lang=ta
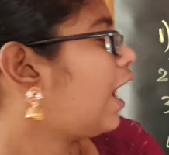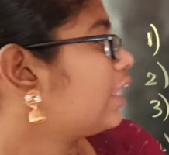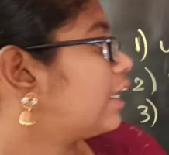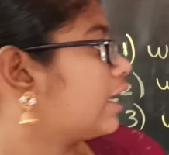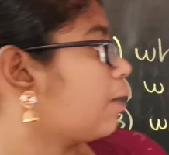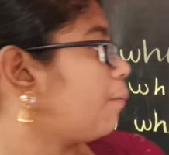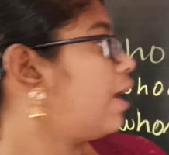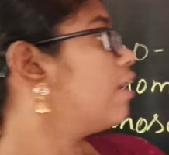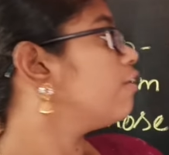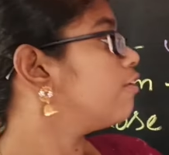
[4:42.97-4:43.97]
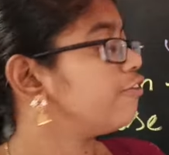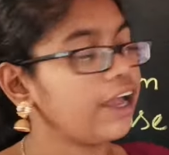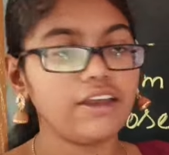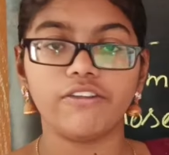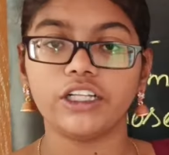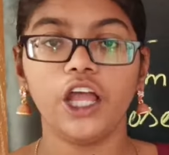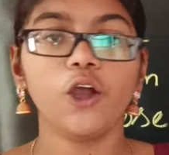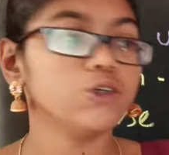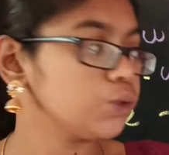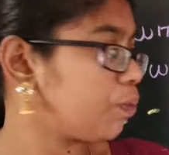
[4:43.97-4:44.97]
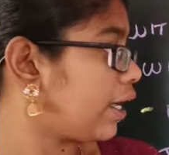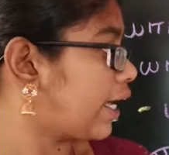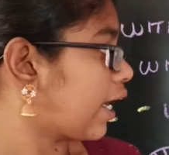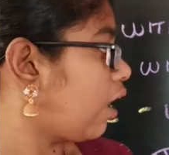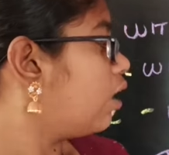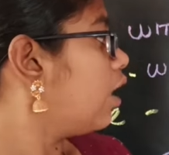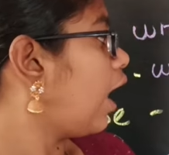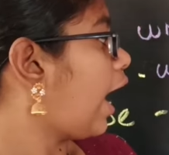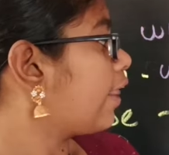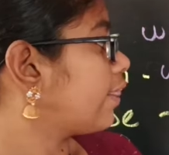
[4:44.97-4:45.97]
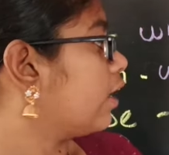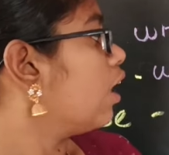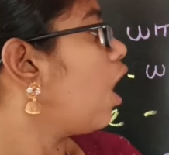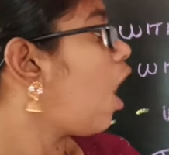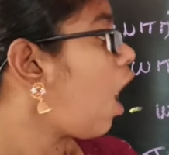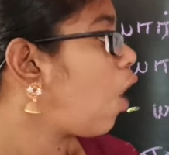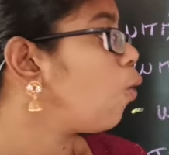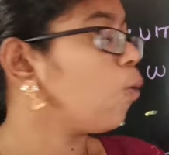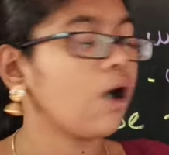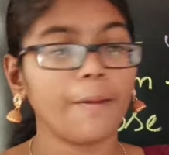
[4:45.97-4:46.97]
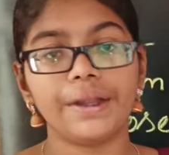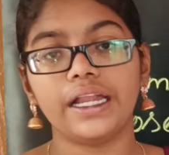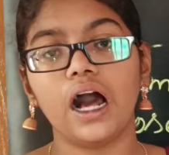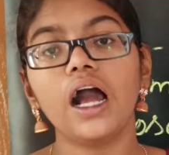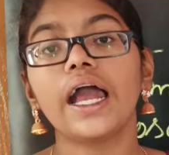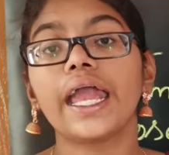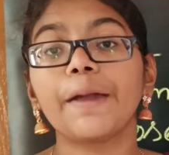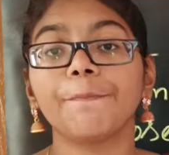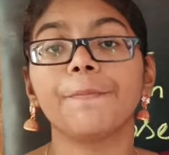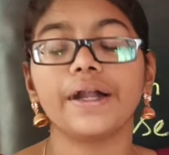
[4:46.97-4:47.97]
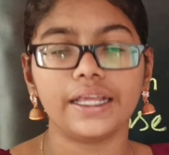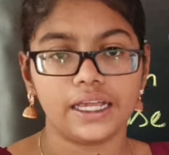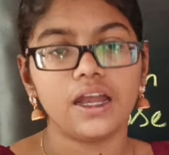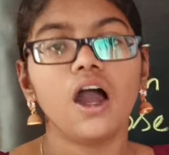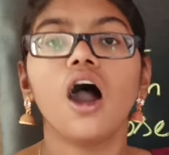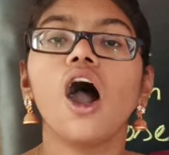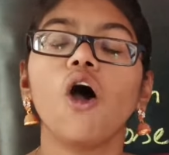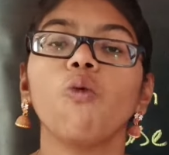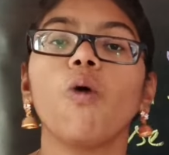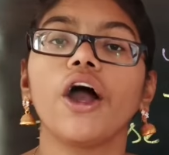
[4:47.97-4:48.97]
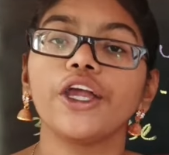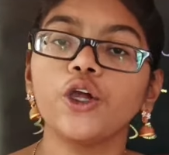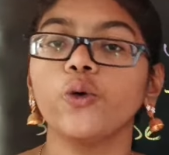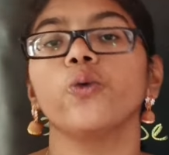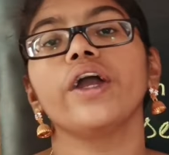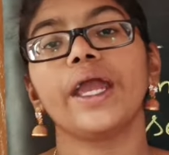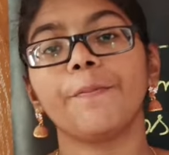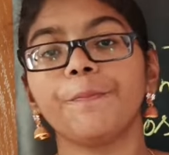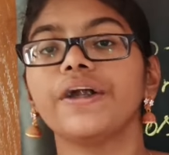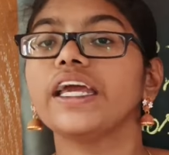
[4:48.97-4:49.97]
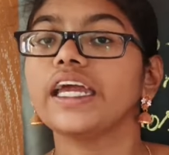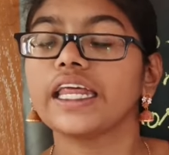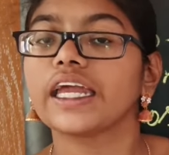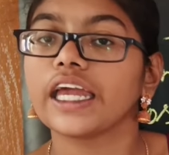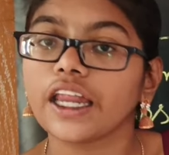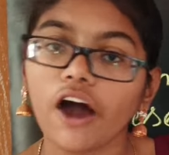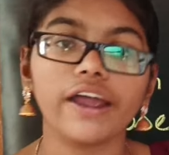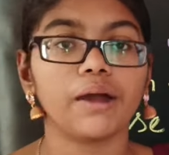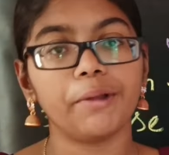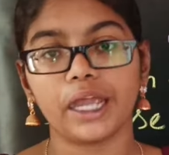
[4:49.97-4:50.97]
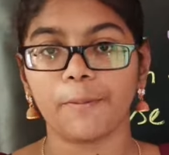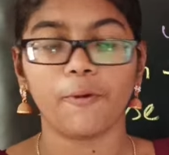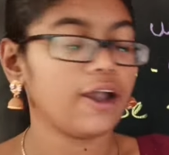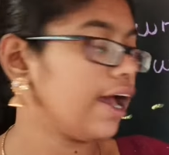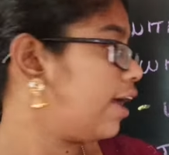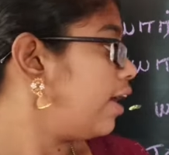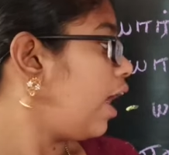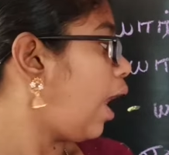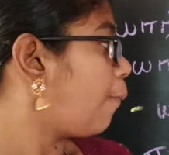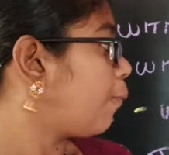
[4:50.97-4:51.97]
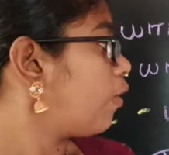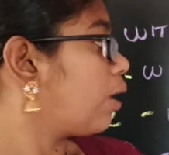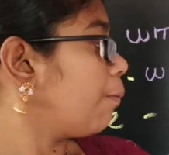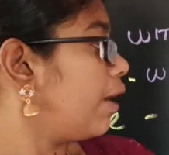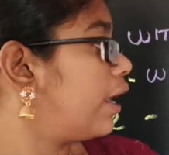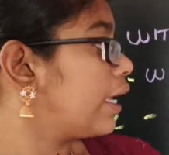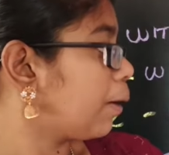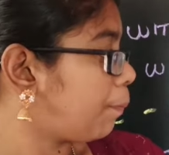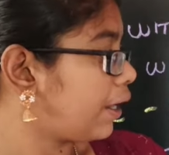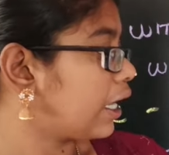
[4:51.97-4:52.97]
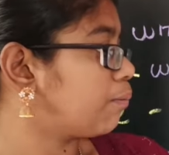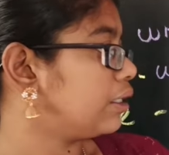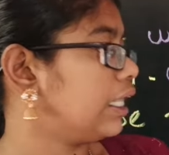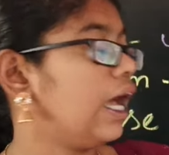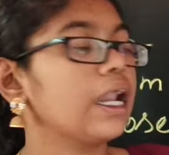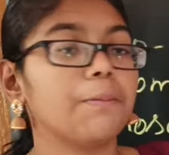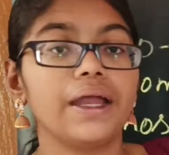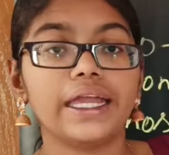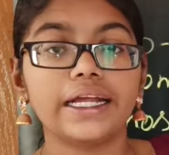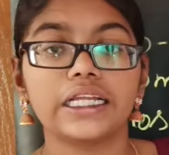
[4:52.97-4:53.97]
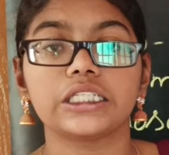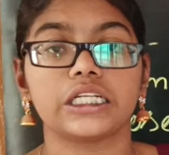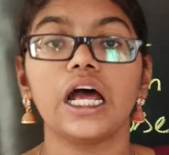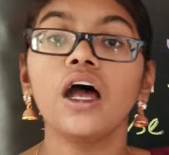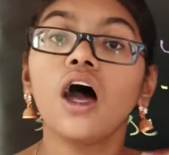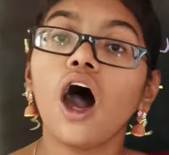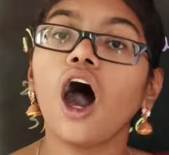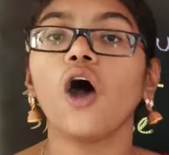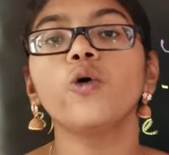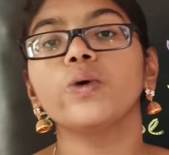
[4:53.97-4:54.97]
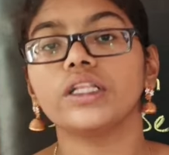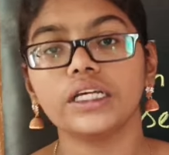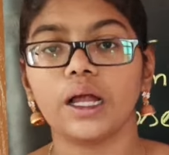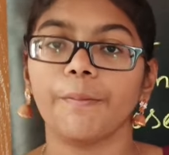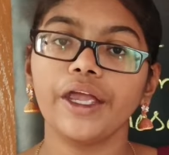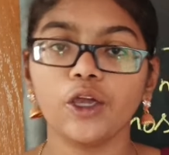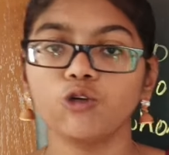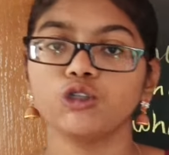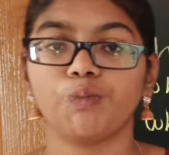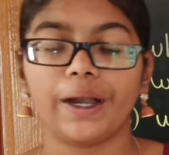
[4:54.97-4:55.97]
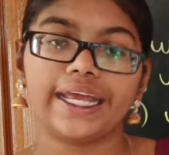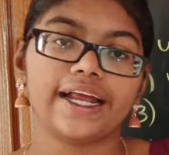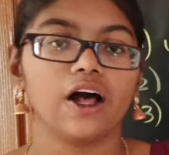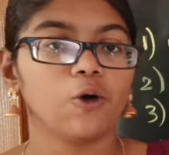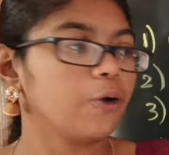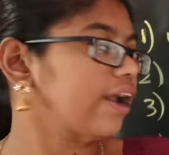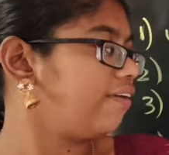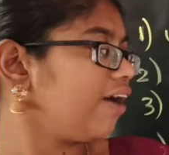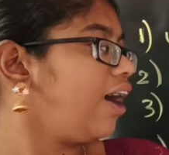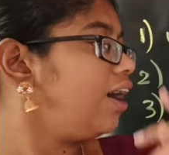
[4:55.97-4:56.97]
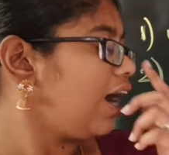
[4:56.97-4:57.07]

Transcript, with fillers: அதுக்கு நம்ம வென் வந்து யூஸ் பண்ணிக்கலாம் அடுத்து ஹவு அப்படின்னா எப்படி ஹவ் ஆர் யூ எப்படி இருக்கிறாய் அப்படி கேட்போம்ல அப்போது நம்ம எப்படிக்கு பதிலாக நம்ம இங்கிலீஷில் ஹவ் வந்து நம்ம யூஸ் பண்ணிக்கலாம் ஓகேவா